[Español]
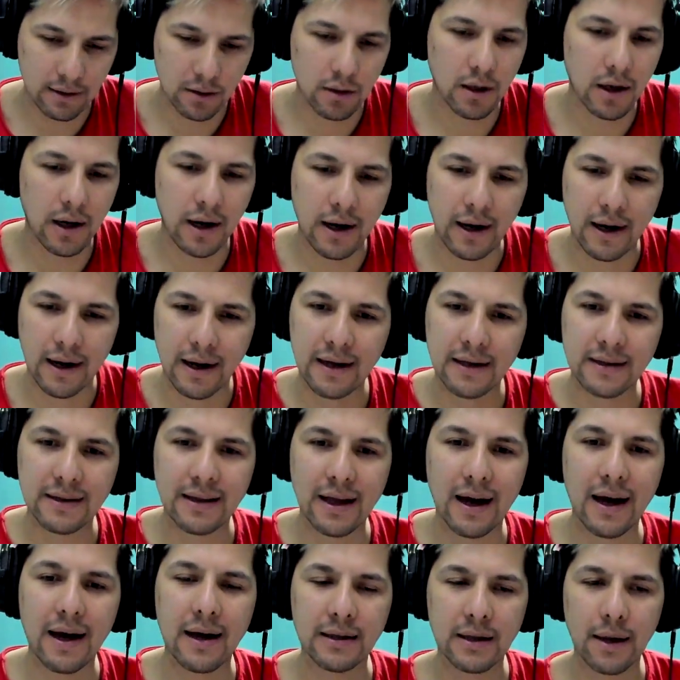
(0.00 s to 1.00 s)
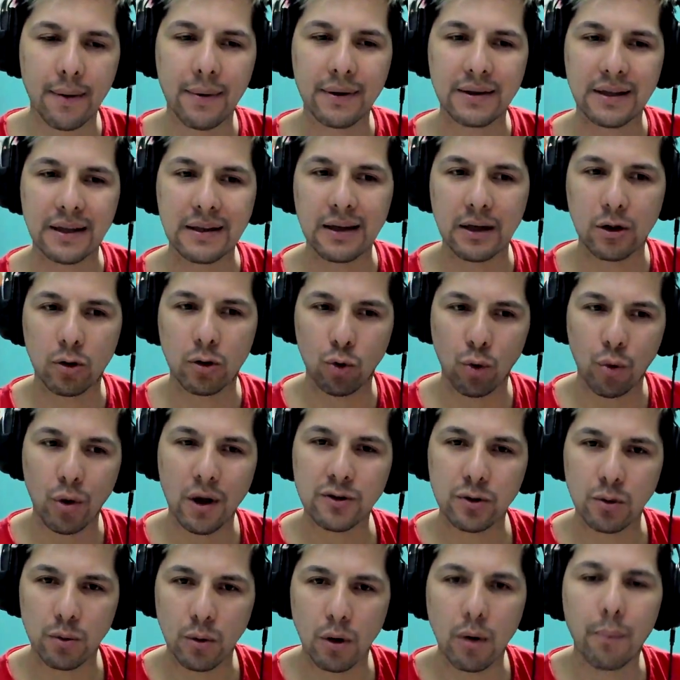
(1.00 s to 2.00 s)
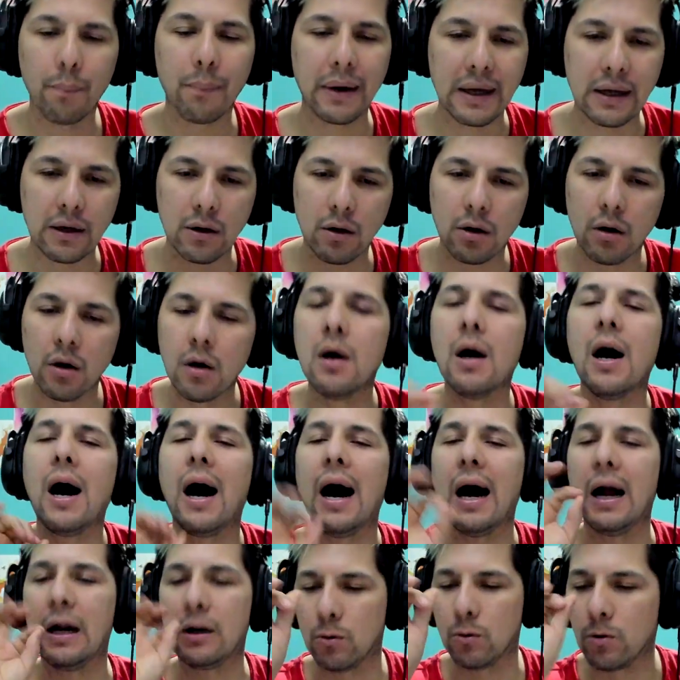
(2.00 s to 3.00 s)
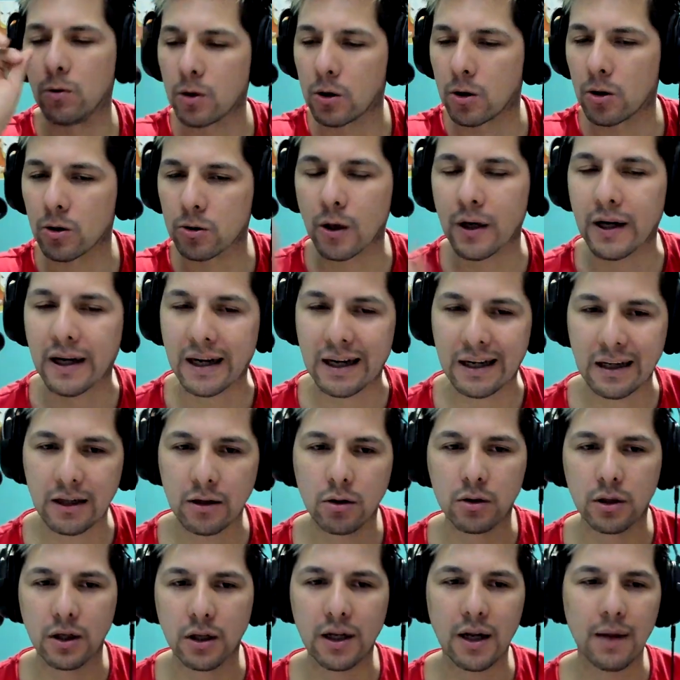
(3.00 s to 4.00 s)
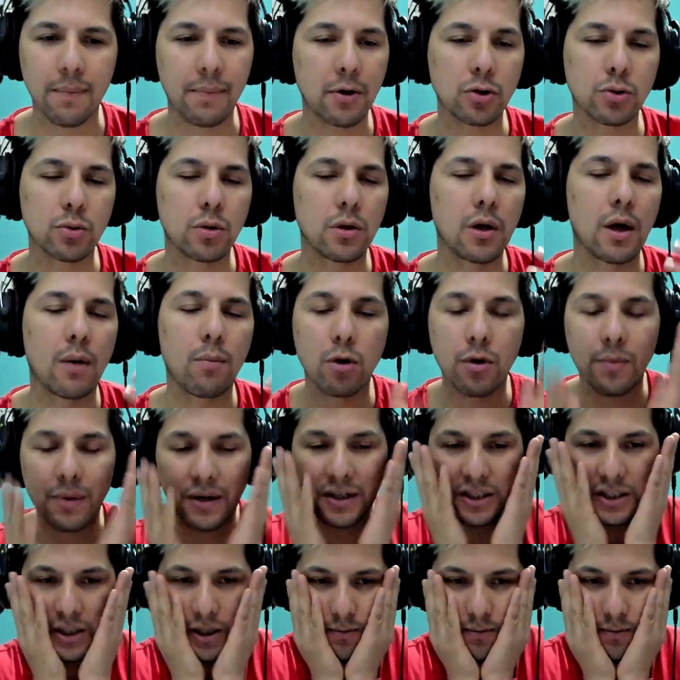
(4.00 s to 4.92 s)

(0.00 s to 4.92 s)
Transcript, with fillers: Eh, está, está bastante cruda su voz, pero algún que otro arreglito tiene, pero suena muy bella.